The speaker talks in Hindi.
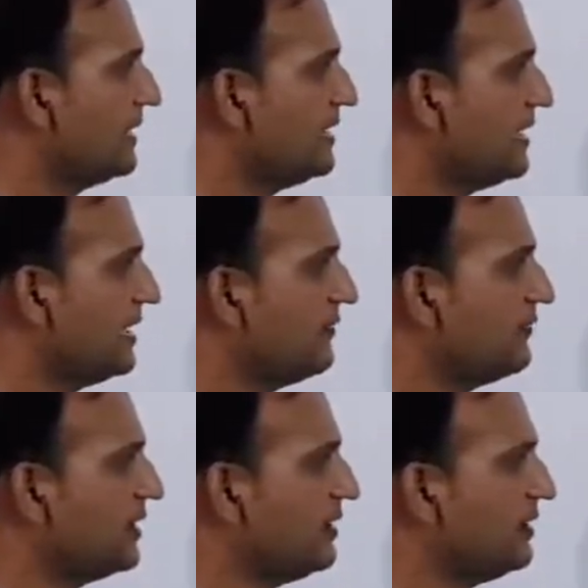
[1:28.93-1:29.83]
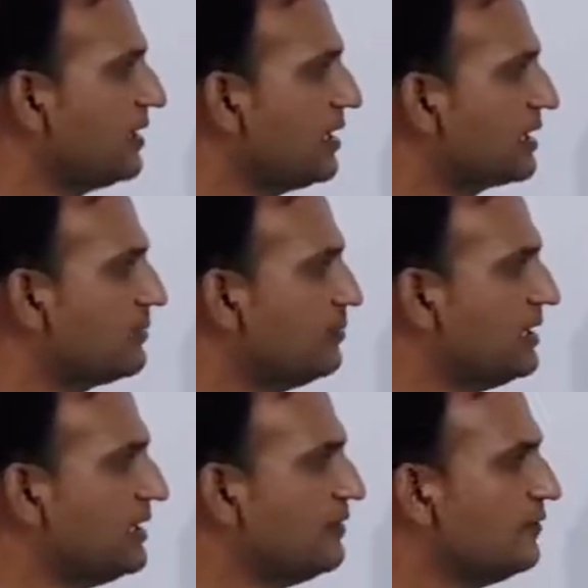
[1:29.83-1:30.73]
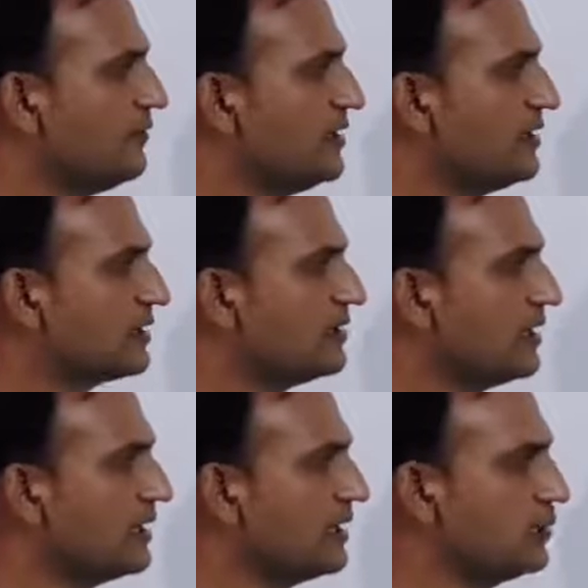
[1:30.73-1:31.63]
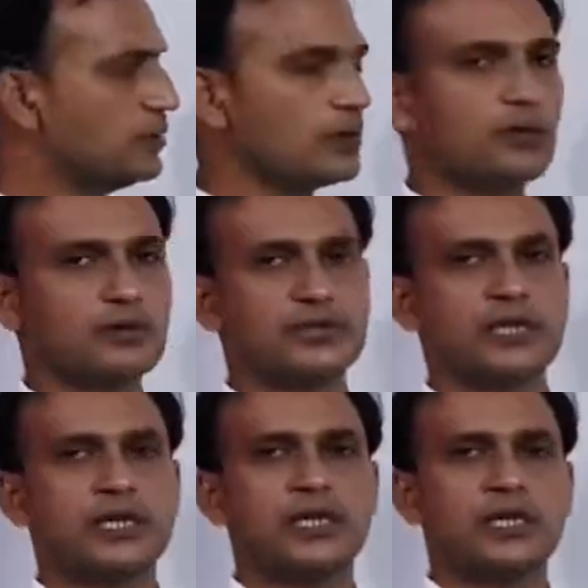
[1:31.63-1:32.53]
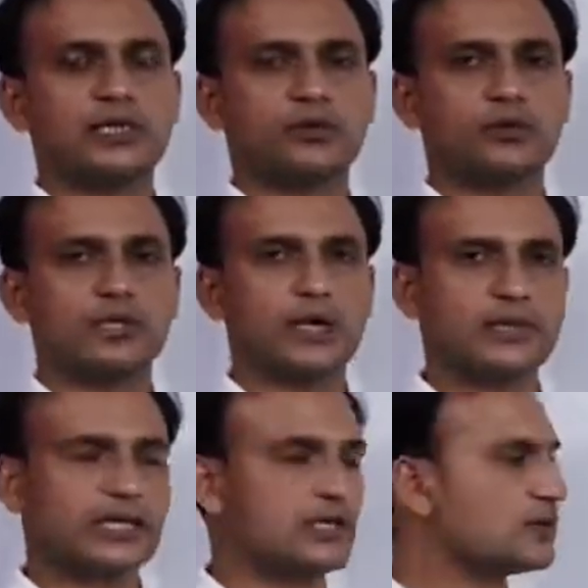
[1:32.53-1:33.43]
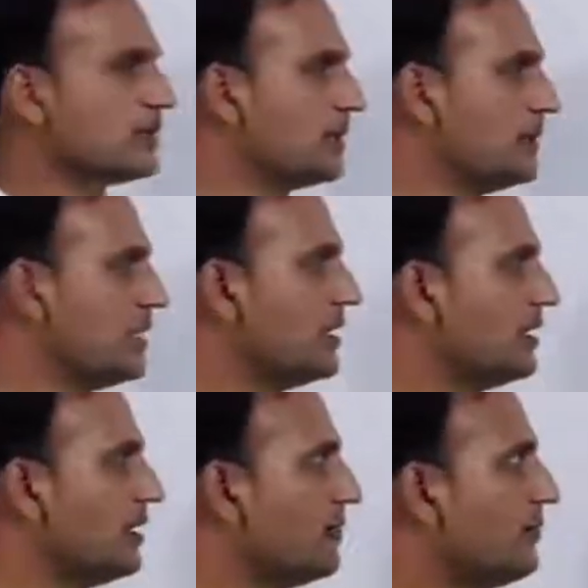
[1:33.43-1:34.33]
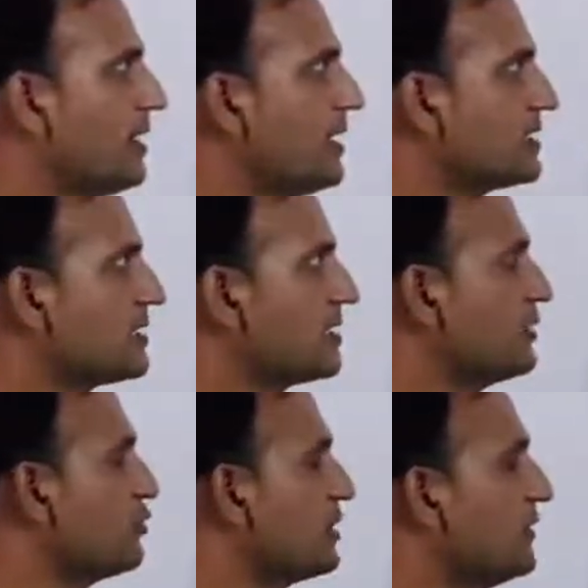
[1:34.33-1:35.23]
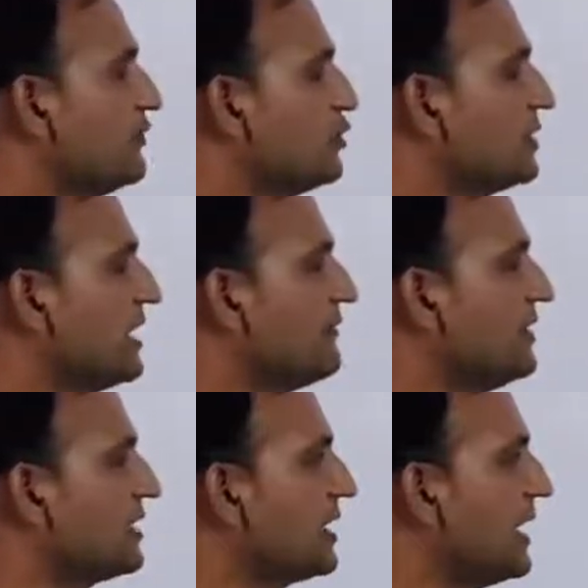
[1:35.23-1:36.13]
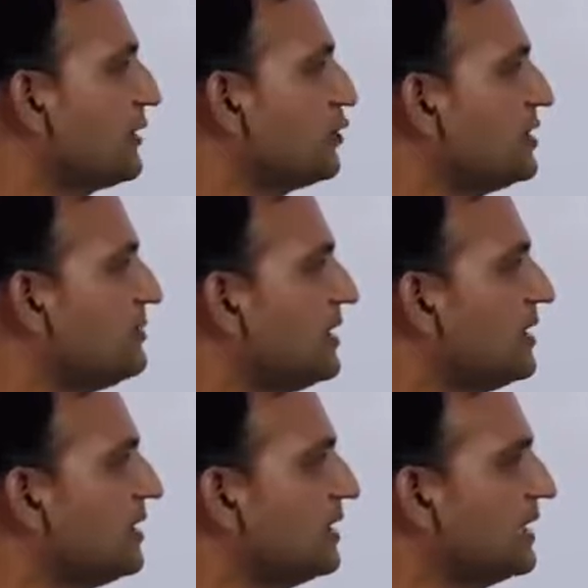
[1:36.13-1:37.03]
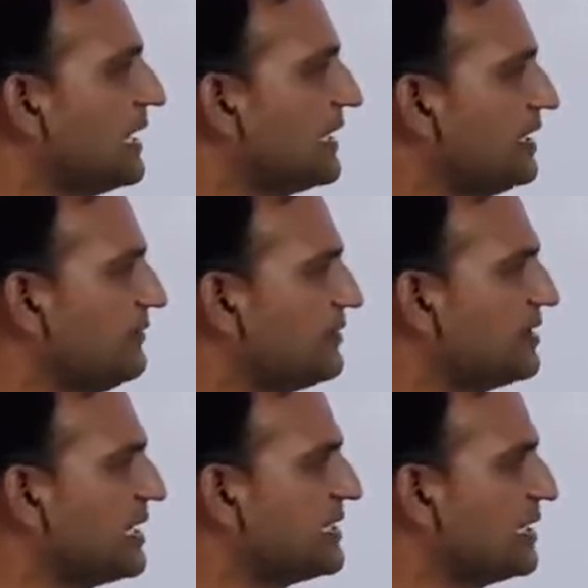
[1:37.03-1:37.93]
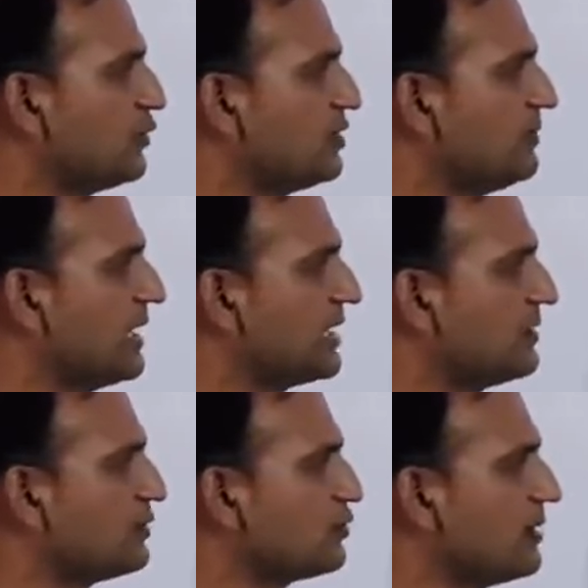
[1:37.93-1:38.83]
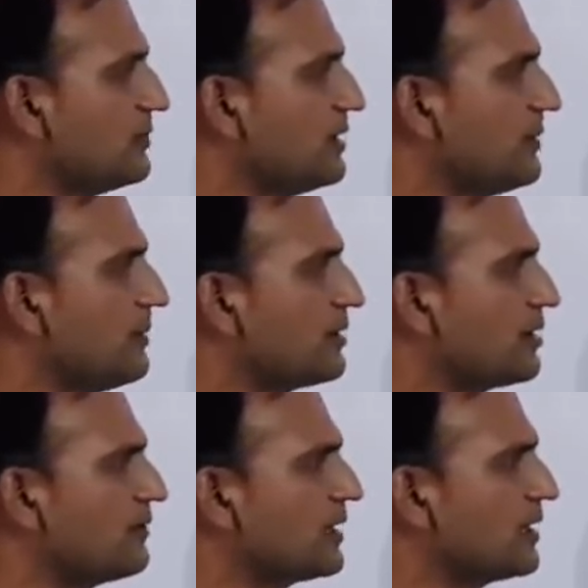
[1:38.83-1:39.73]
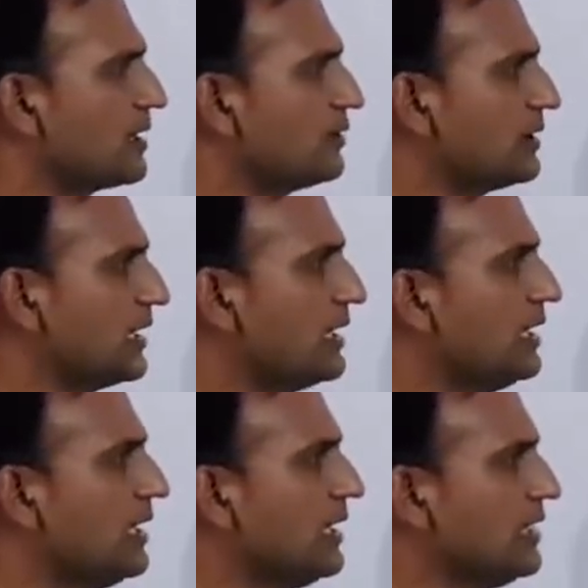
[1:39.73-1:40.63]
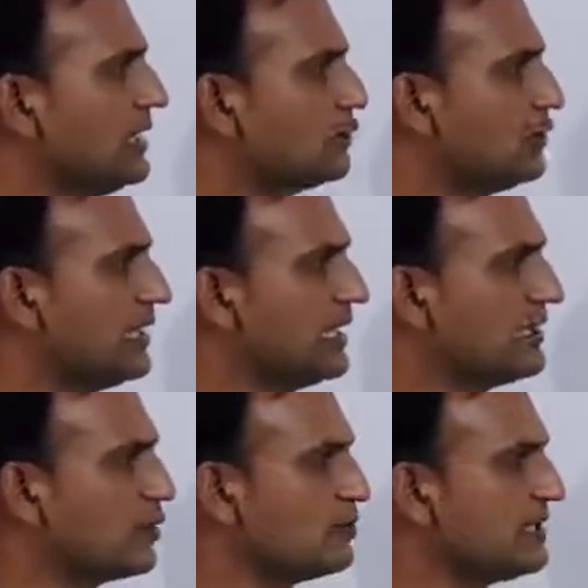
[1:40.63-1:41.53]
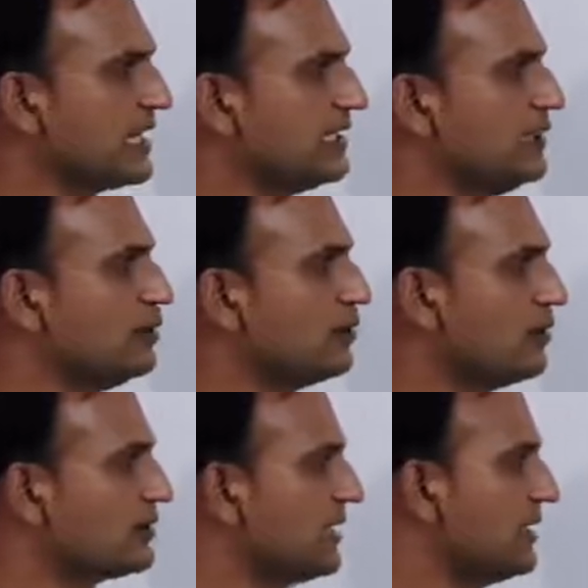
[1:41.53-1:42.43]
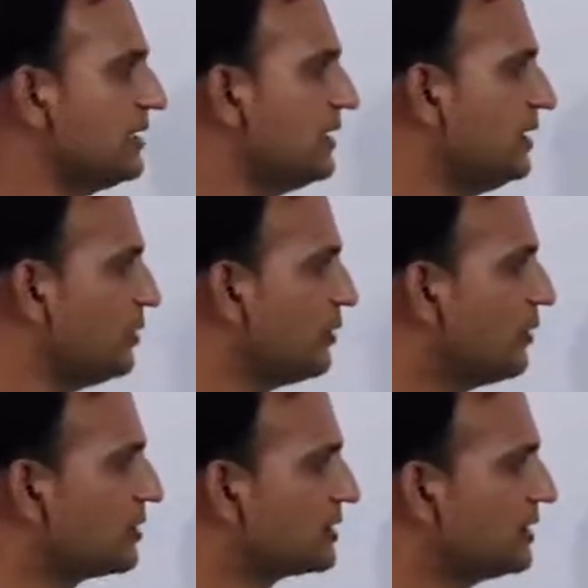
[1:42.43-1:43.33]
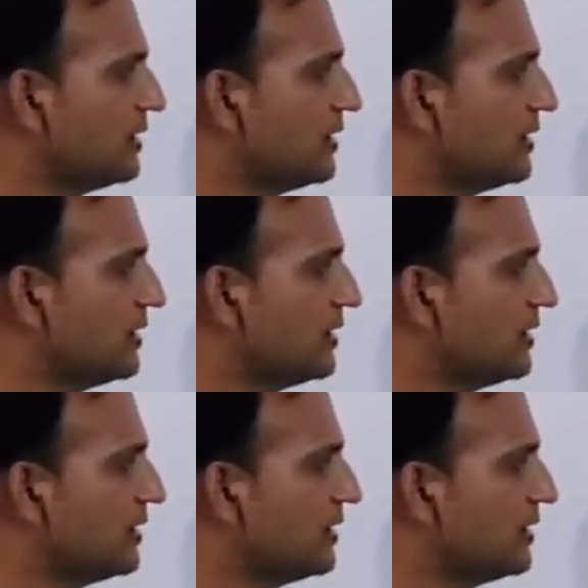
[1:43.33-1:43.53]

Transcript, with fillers: दे विल नॉट बी वियर द न्यू क्लॉज तो यहाँ पे देखें स्टूडेंट ये भी पास्ट सॉरी फ्यूचर डेफिनेट का है तो इसमें यानी कि नेगेटिव सेंटेंस है तो इसमें नेगेटिव स्टूडेंट हम जब हम कन्वर्ट कर रहे होते हैं इसको ले आए इसका ऑब्जेक्ट दी न्यू क्लॉस है दी न्यू क्लॉस